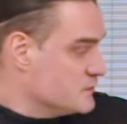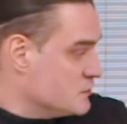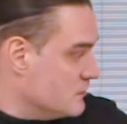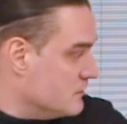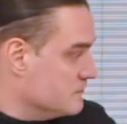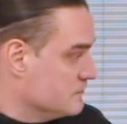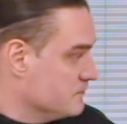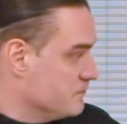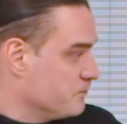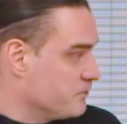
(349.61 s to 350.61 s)
Все.
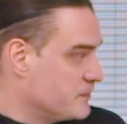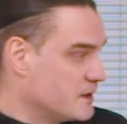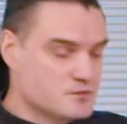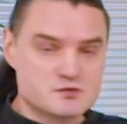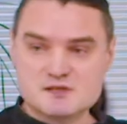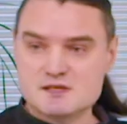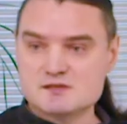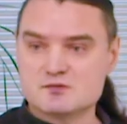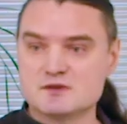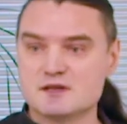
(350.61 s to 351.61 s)
Поэтому
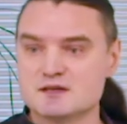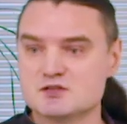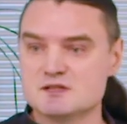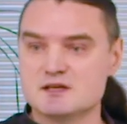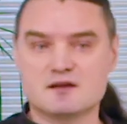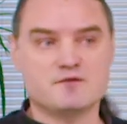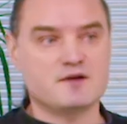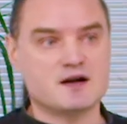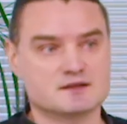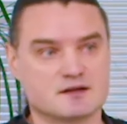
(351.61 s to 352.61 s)
здесь вот нахождение
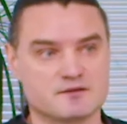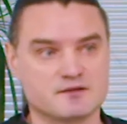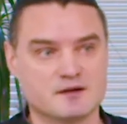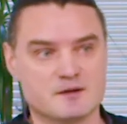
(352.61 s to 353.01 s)
факторов,